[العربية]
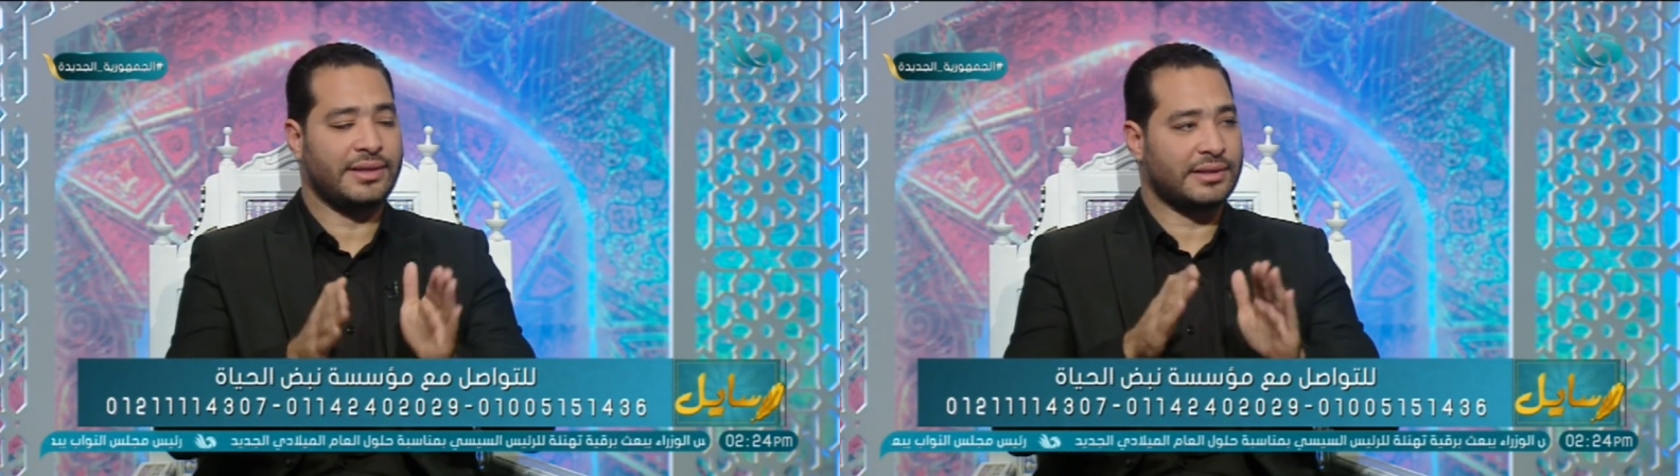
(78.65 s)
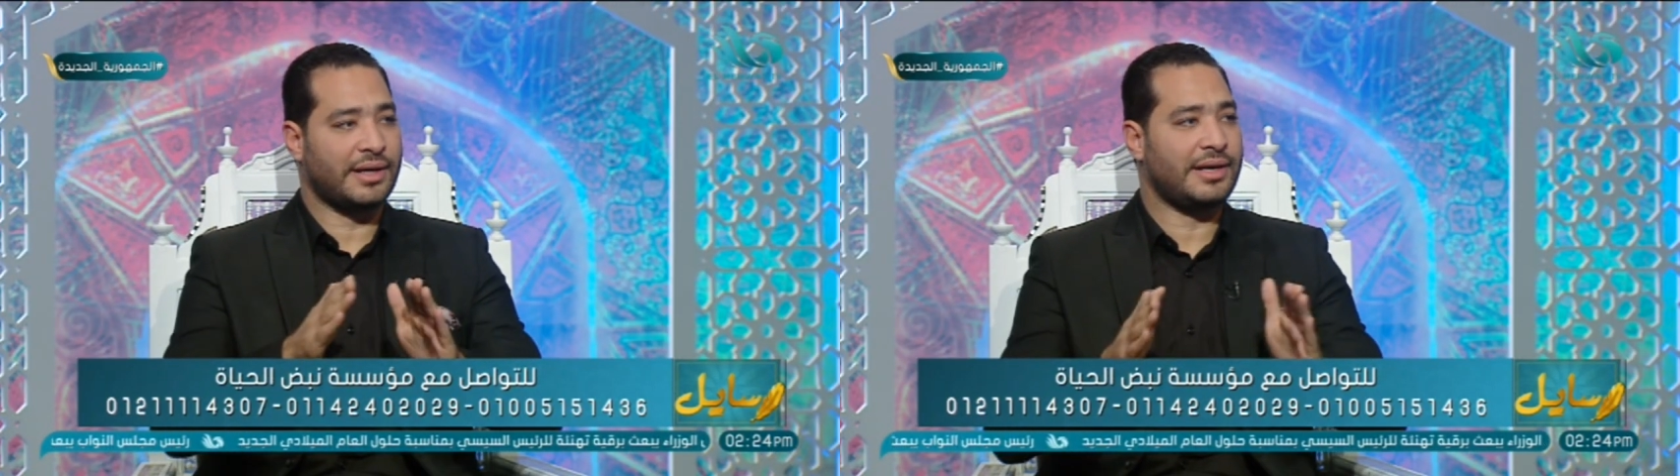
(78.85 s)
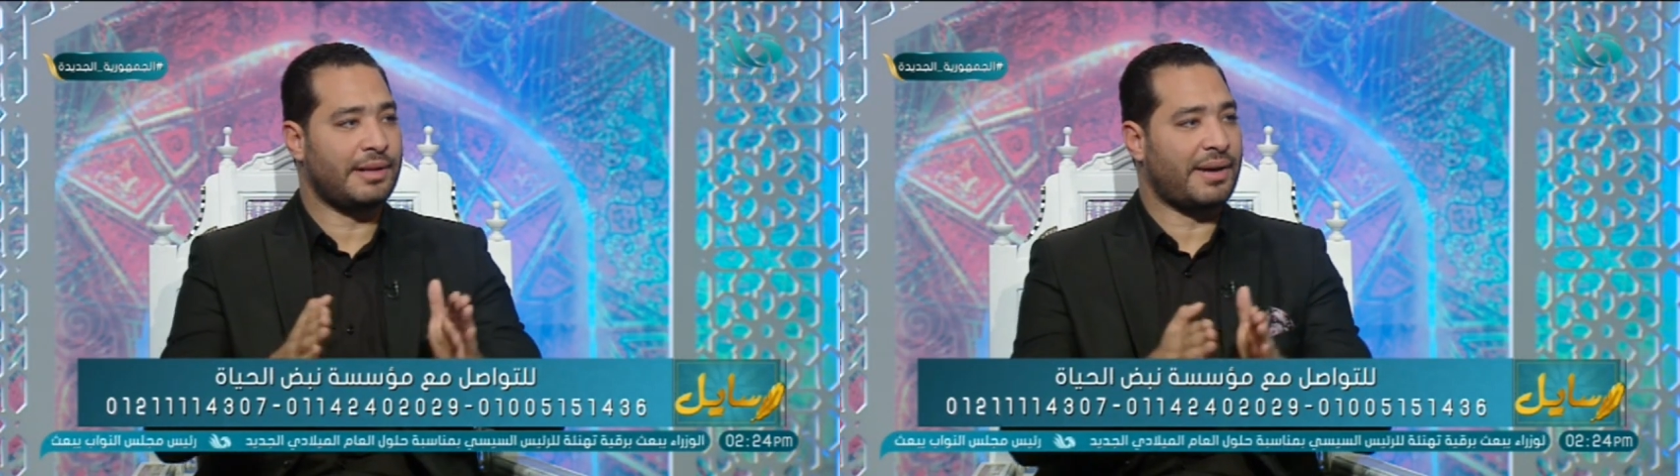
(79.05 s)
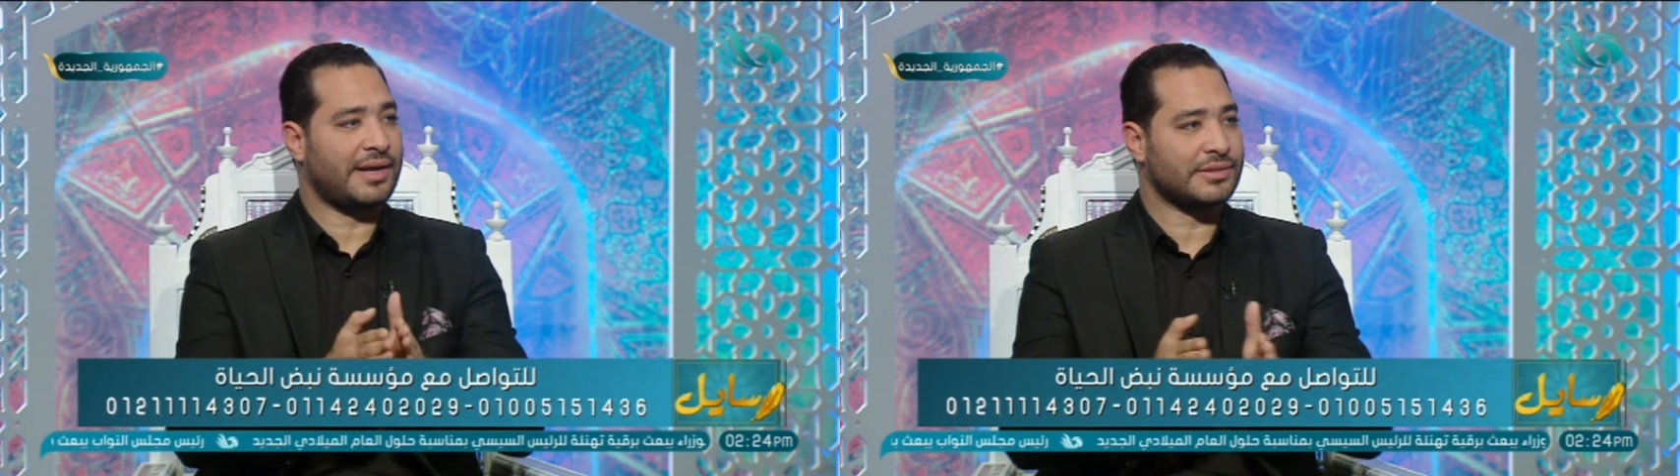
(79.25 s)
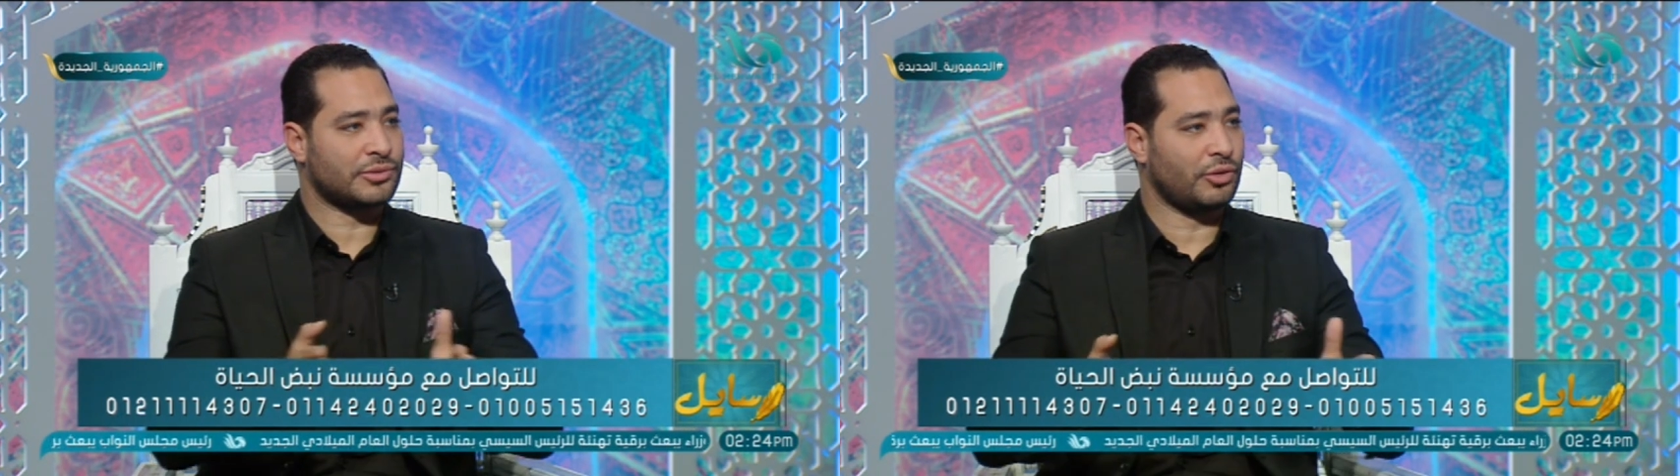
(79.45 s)
قدر
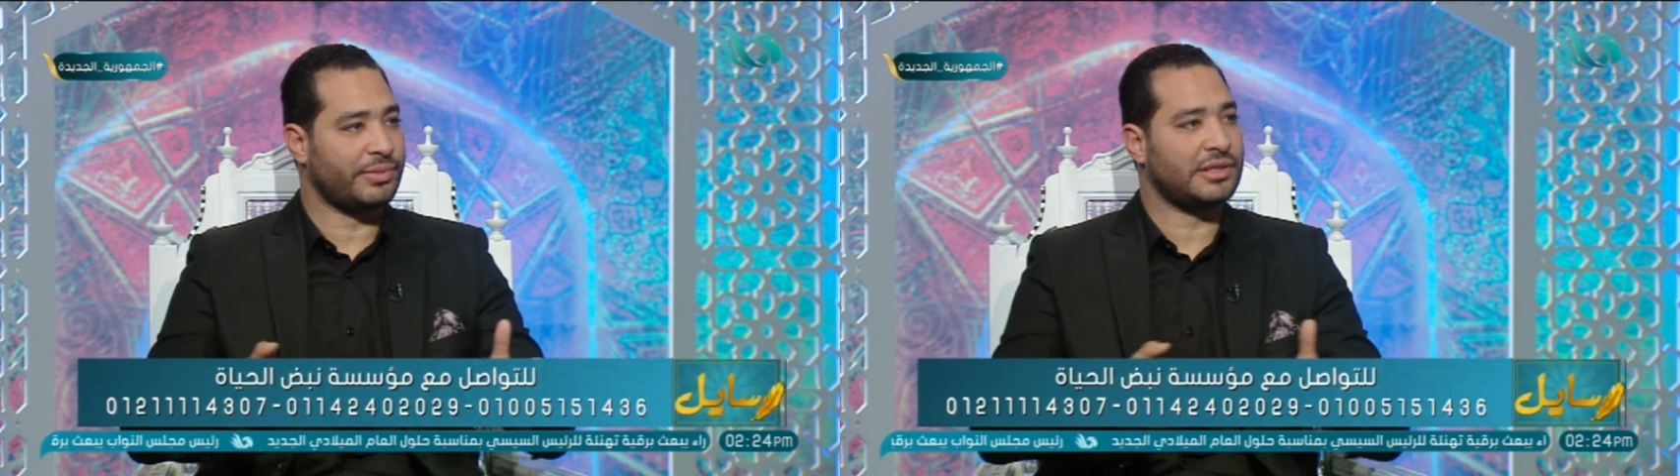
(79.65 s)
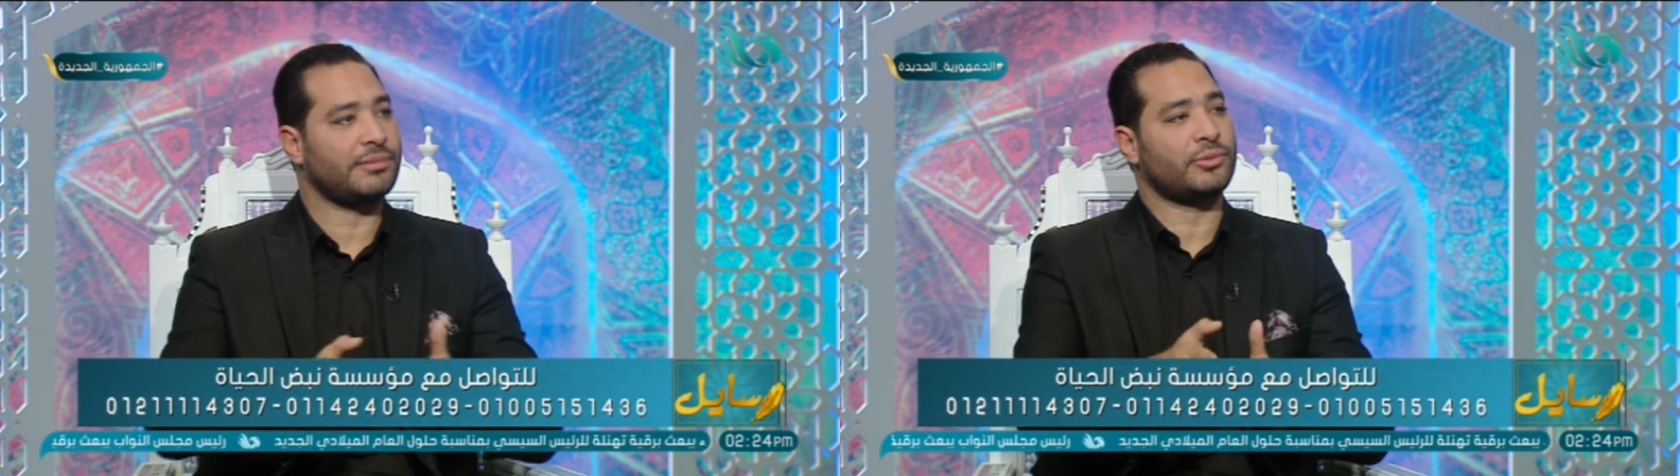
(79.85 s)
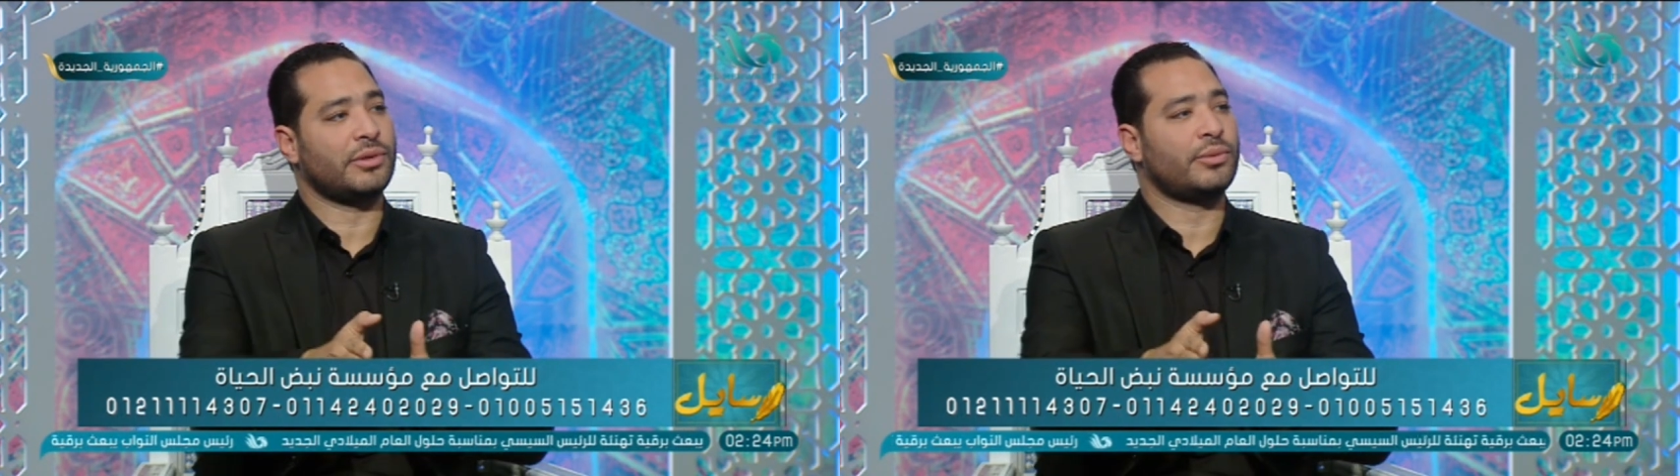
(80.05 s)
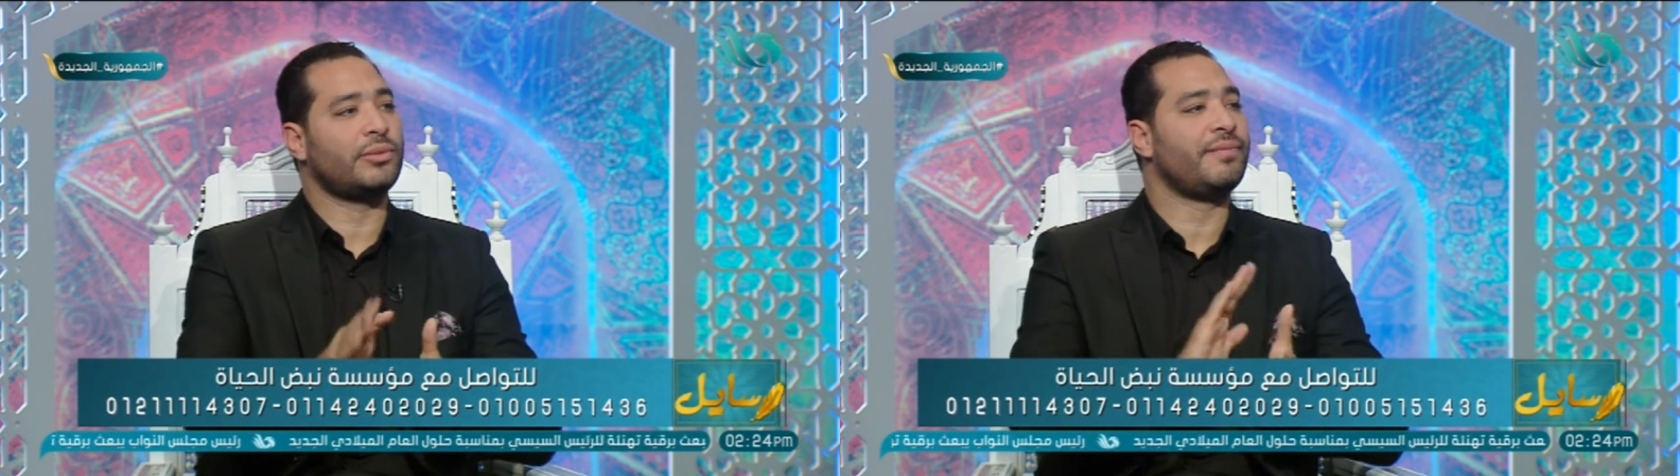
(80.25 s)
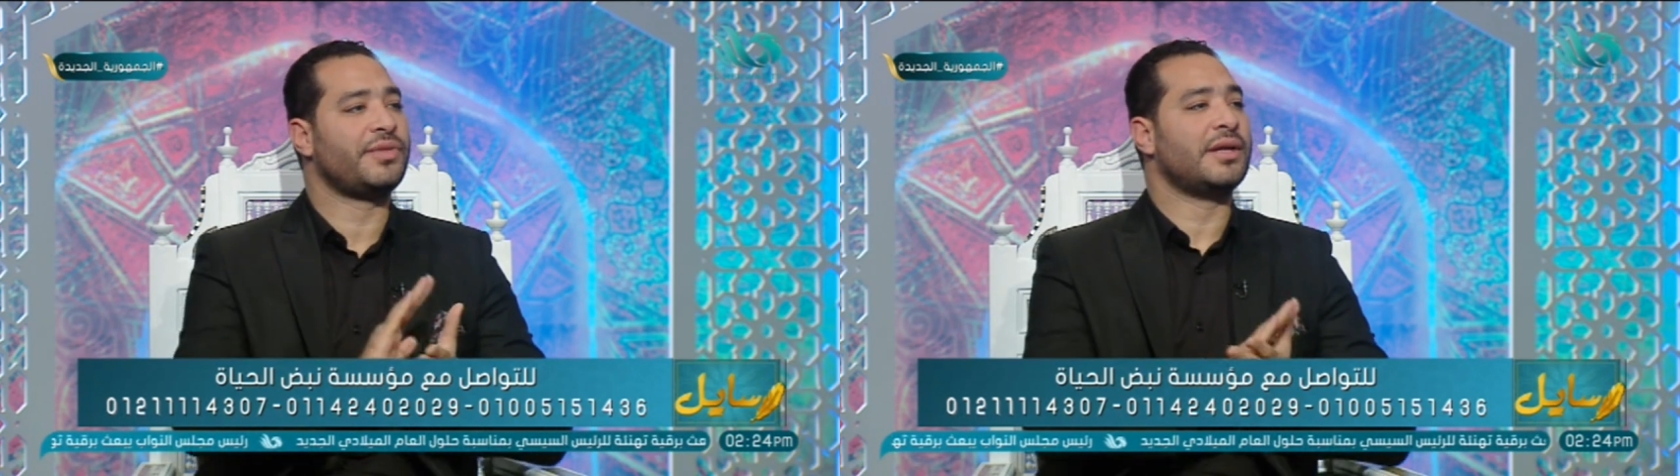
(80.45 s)
يتغلب على الصعوبات اللي
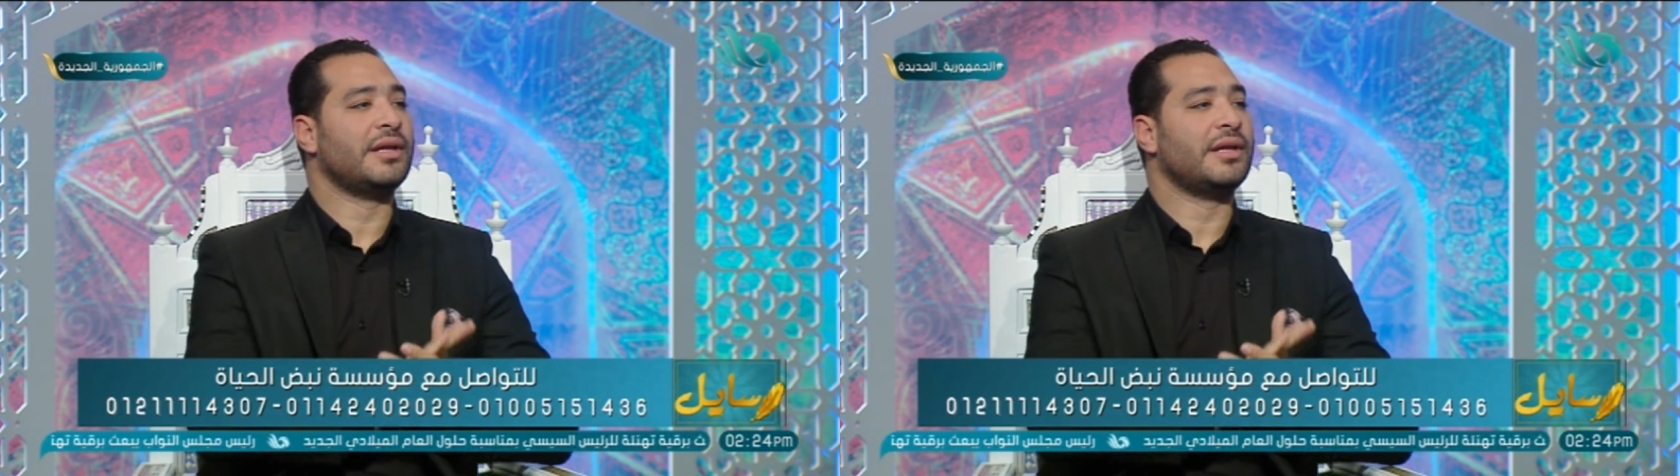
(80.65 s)
بتواجهه